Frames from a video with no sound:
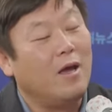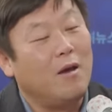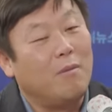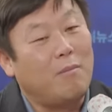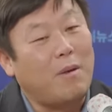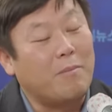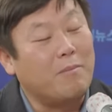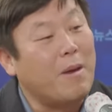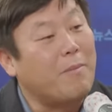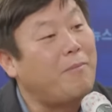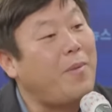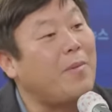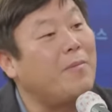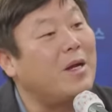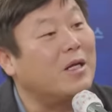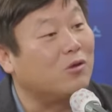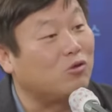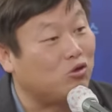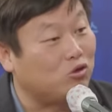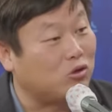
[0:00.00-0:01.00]
막
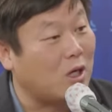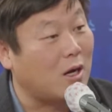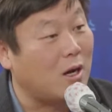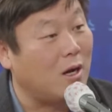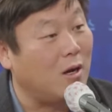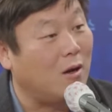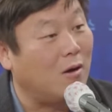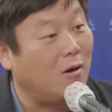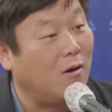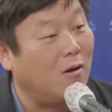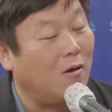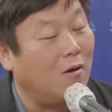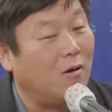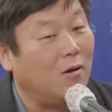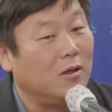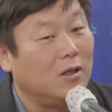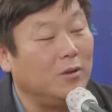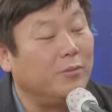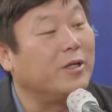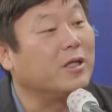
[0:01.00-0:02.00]
몇백만 원 주잖아요.
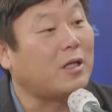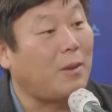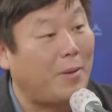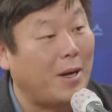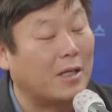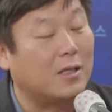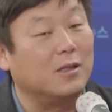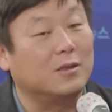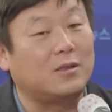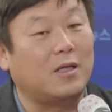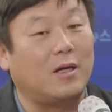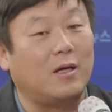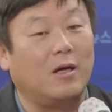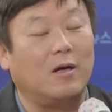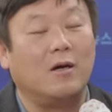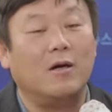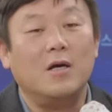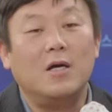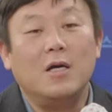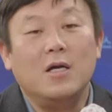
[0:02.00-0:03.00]
이번에 다 밝혔잖아요.